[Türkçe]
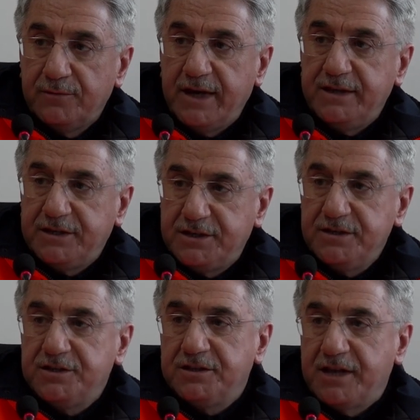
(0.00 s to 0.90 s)
ve
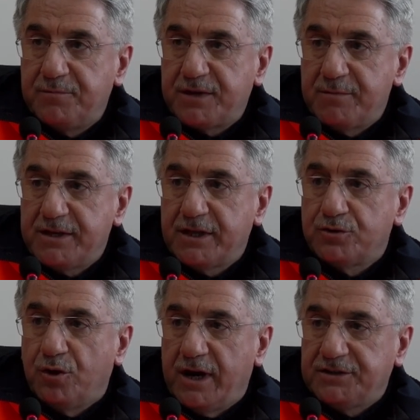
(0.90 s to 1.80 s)
ikinci depreme
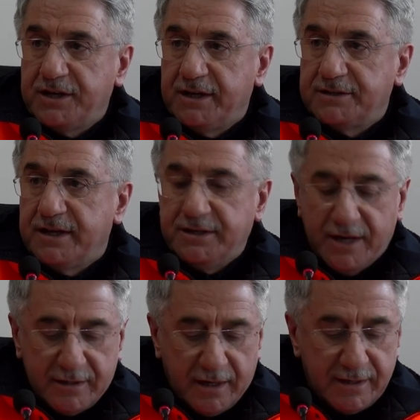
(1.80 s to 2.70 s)
de Doğanşehir'de
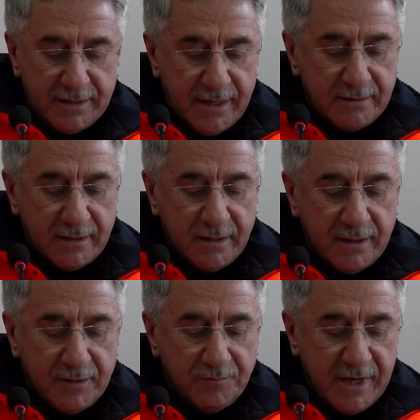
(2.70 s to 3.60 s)
yakalanan
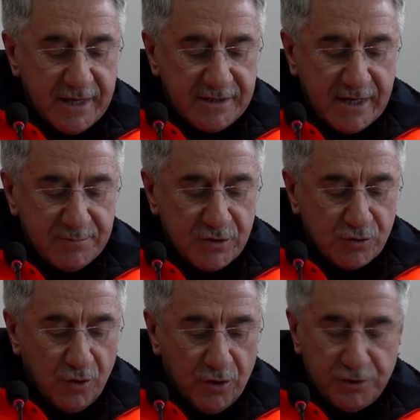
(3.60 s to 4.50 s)
belediyemiz
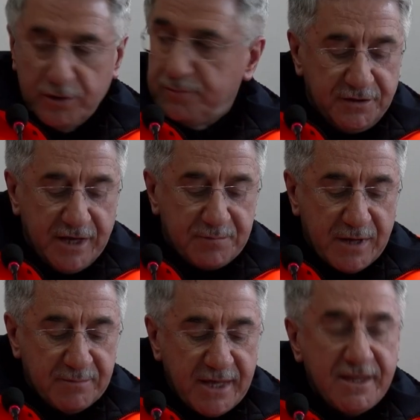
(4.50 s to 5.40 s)
oldu.
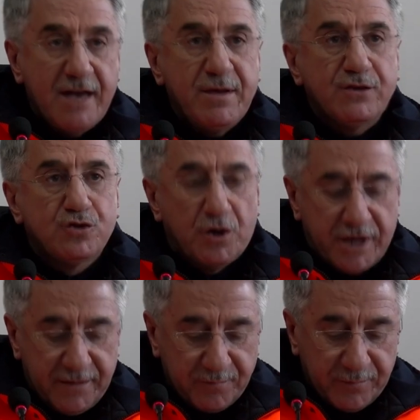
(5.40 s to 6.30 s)
Depremden hemen
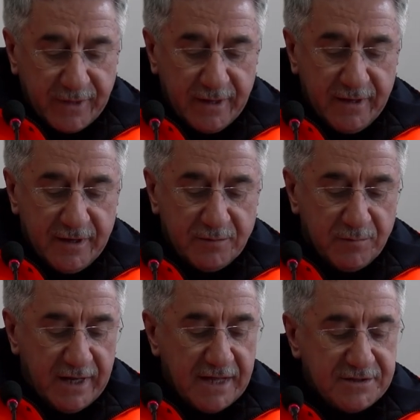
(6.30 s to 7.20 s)
sonra
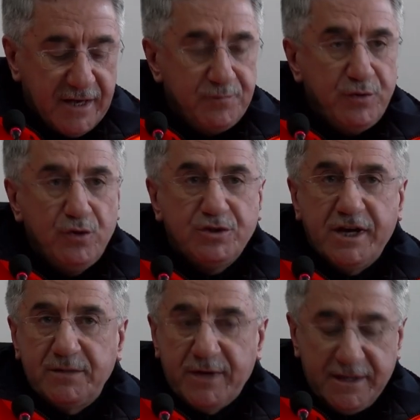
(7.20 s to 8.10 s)
Malatya
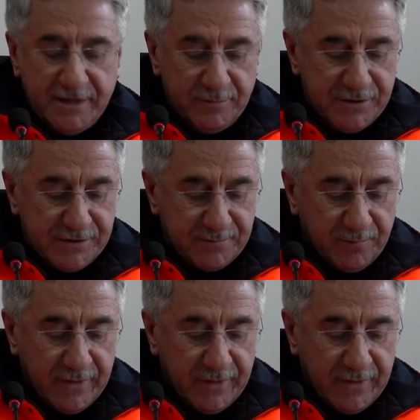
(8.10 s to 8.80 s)
Büyükşehir Belediyemiz